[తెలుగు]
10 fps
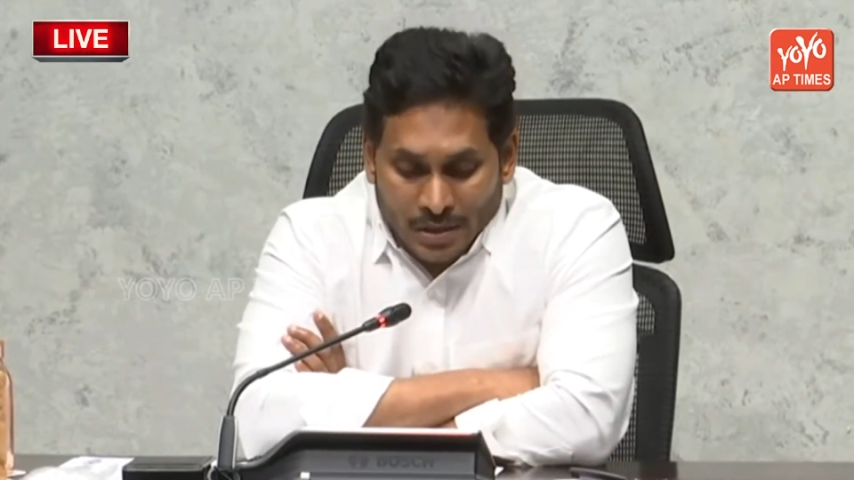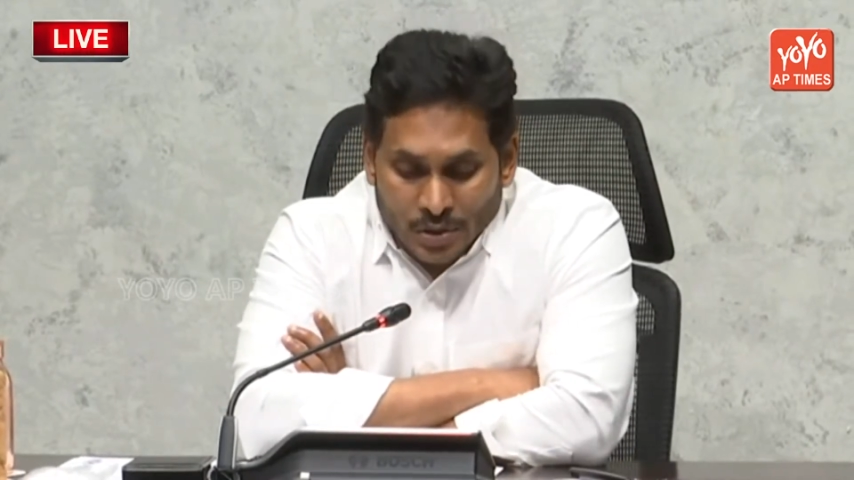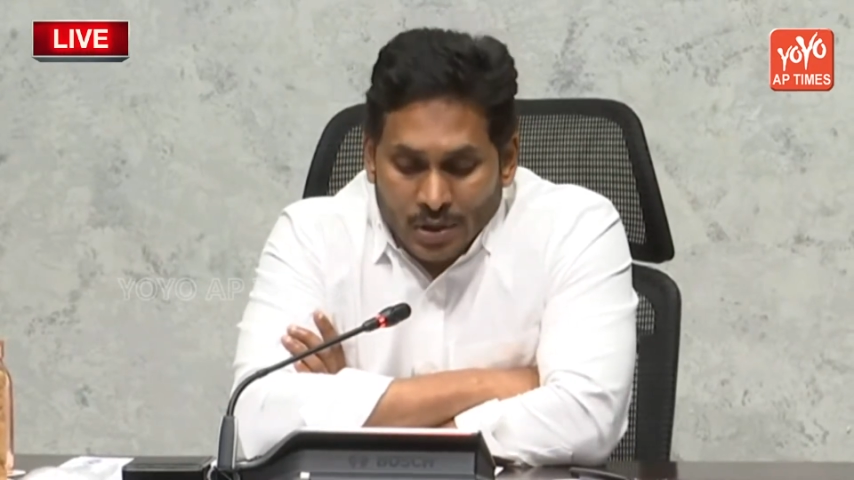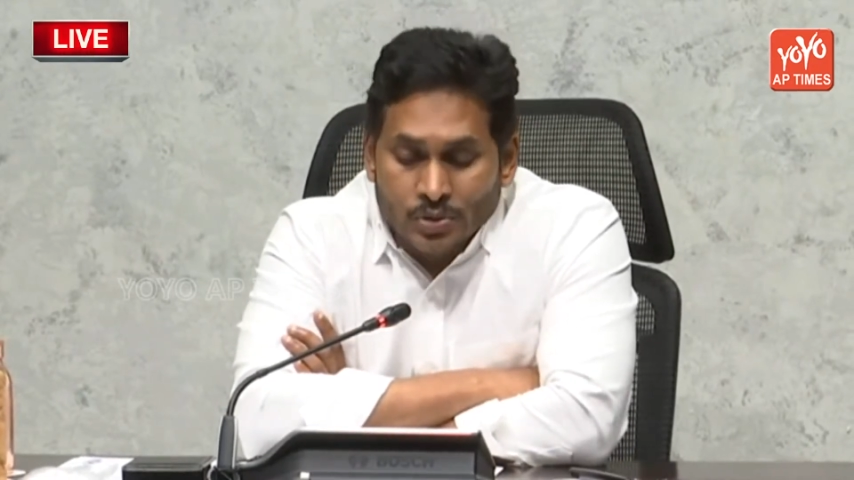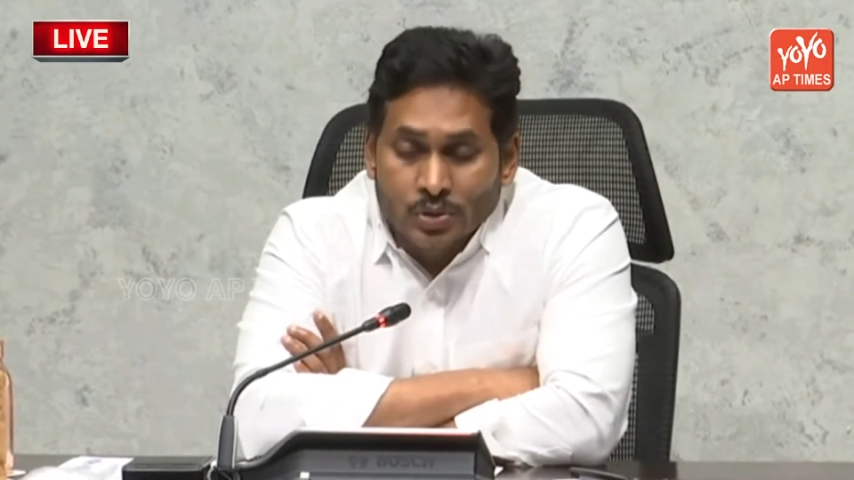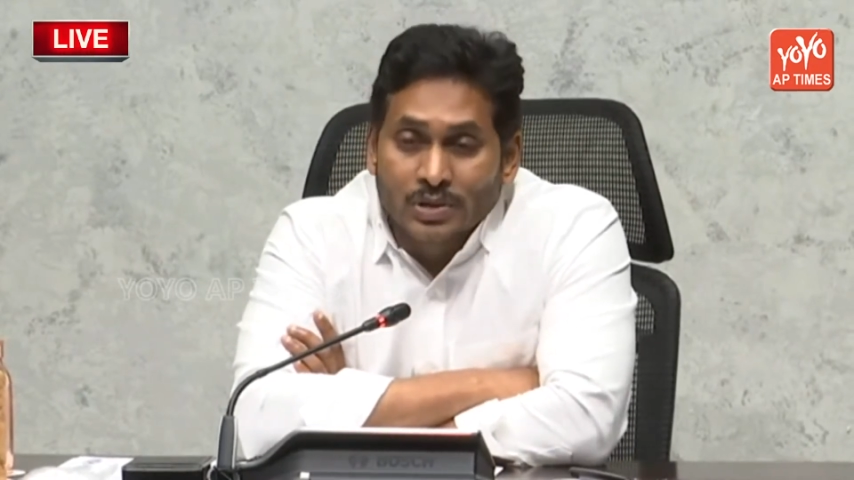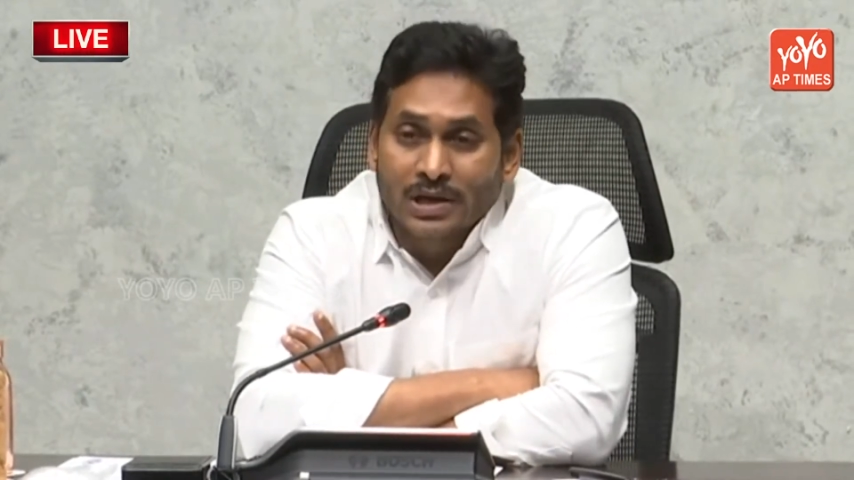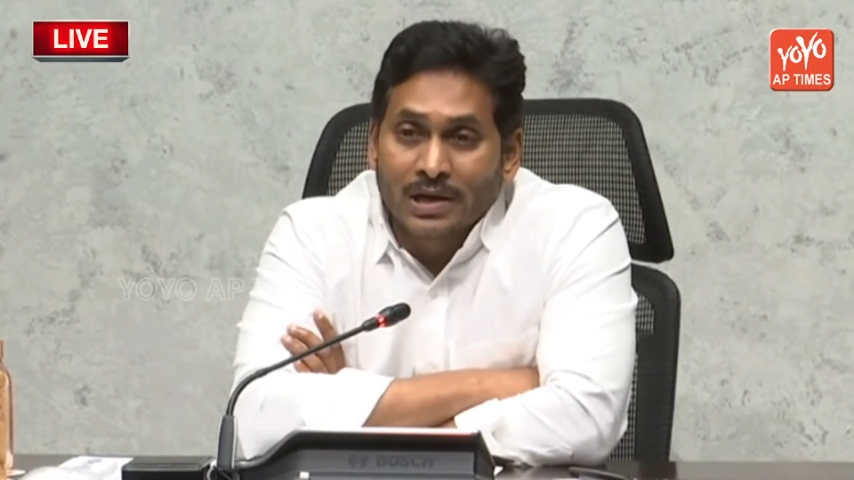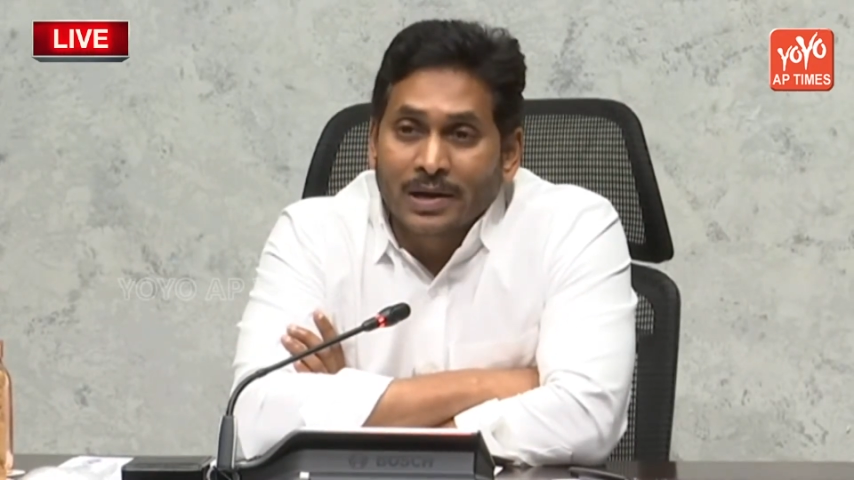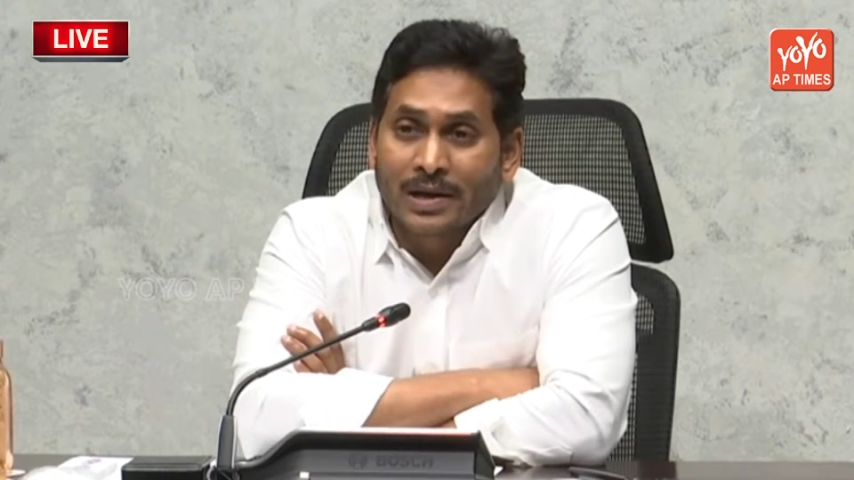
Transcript: ఎదురవుతున్న